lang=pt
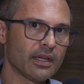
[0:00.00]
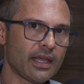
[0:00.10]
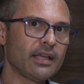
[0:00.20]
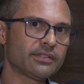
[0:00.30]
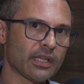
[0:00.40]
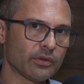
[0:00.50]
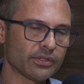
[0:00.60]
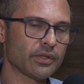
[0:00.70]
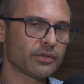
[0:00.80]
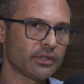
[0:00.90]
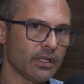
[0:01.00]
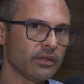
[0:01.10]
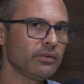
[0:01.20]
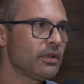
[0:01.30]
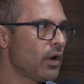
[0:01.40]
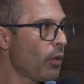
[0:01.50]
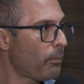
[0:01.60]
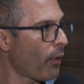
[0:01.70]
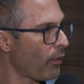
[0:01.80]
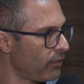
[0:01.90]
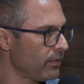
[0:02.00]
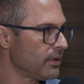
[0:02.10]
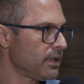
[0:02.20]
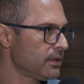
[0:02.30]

Quem está nos ajudando? O povo.